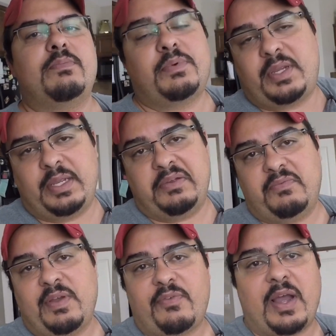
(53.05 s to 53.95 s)
porque
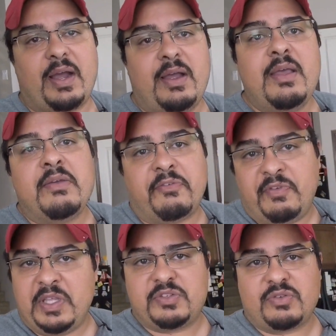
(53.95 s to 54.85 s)
vai ficar
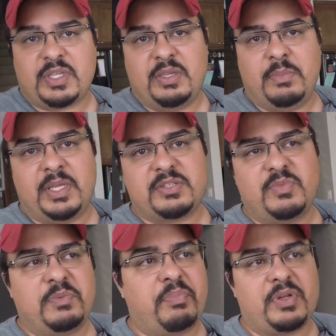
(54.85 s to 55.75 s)
fixo aqui mesmo
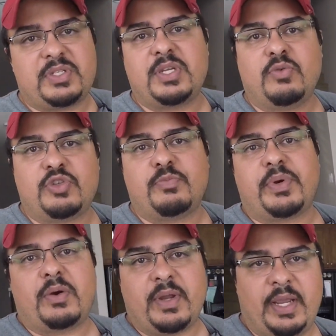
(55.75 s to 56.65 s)
e pode ser útil para
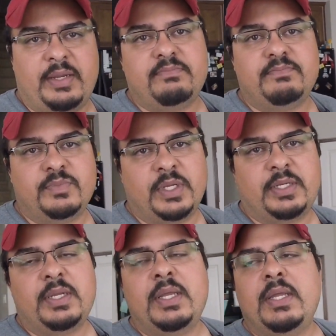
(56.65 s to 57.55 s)
alguém, né?
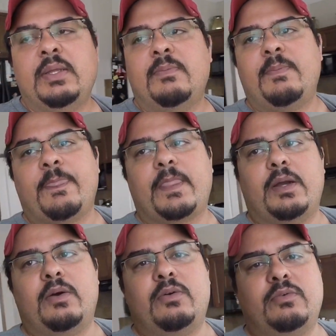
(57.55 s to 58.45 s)

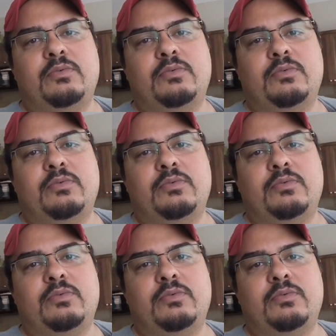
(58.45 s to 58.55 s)
Então